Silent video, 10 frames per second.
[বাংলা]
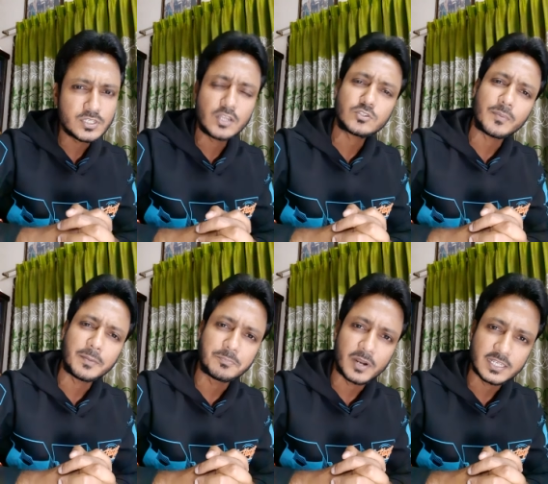ছিল তবে
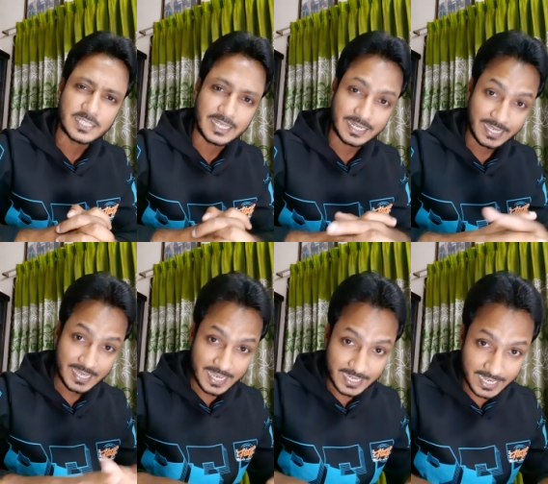ব্রাজিলের
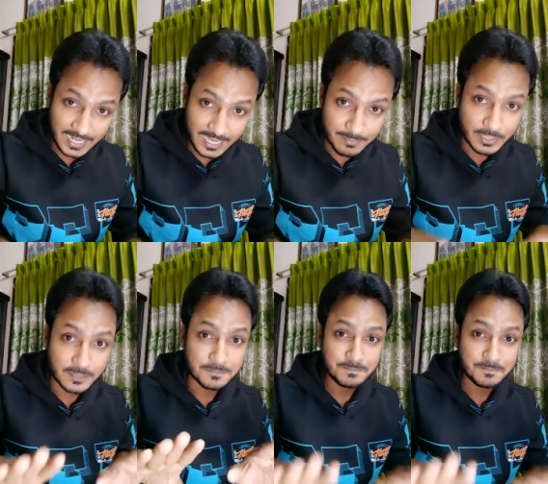খেলায় আমি